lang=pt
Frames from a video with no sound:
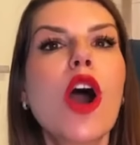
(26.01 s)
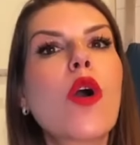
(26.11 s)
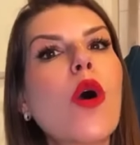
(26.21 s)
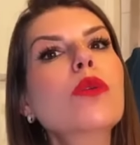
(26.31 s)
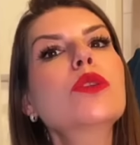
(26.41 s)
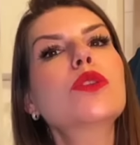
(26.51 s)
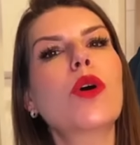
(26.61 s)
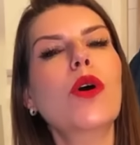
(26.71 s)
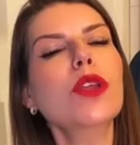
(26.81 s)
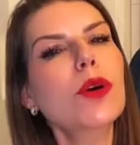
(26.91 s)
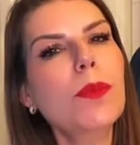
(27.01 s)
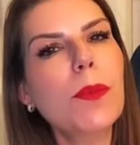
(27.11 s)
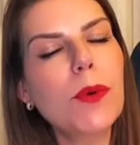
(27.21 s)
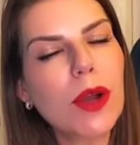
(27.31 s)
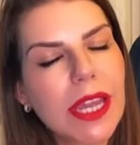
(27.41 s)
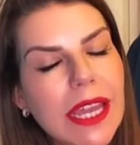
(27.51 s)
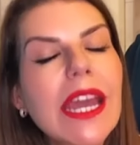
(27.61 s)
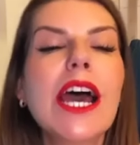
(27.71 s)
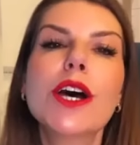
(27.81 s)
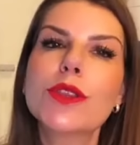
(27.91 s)
com todo o pupurri
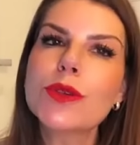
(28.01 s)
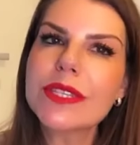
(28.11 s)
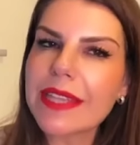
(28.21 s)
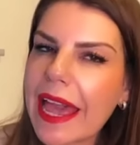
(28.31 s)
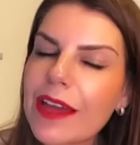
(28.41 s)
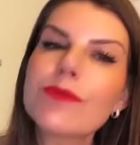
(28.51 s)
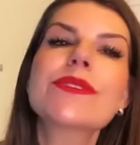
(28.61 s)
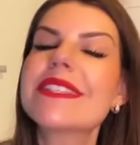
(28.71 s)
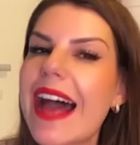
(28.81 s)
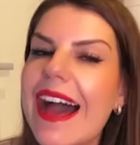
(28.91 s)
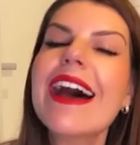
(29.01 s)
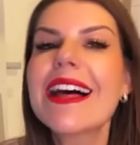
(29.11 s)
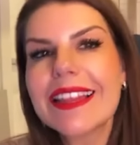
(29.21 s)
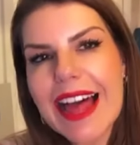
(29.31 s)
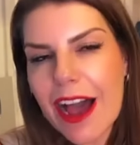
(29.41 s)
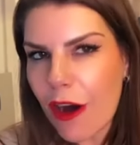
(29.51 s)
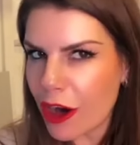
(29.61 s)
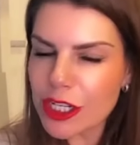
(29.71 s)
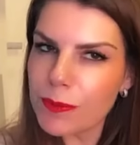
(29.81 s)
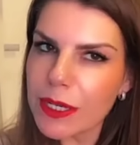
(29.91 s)
dos sérums da La
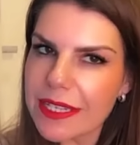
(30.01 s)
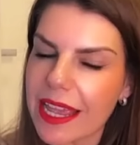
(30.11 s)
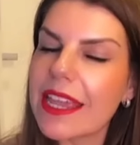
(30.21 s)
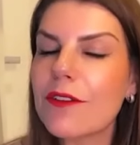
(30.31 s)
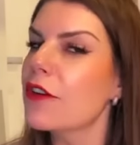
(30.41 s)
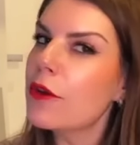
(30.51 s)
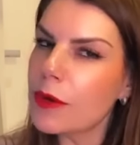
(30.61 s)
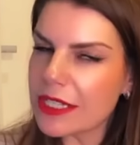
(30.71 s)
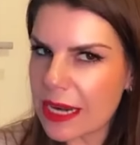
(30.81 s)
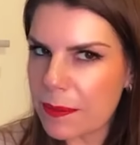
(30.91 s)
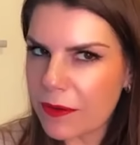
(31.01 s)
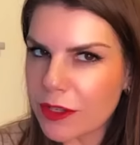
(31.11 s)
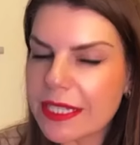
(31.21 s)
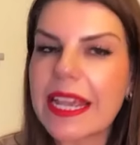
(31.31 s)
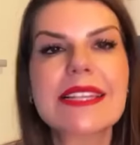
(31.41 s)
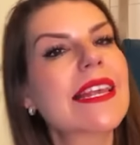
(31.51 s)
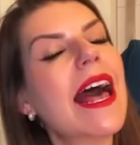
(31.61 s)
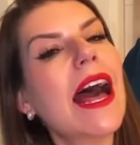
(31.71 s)
Roche-Posay vídeo, eu vou mostrar para vocês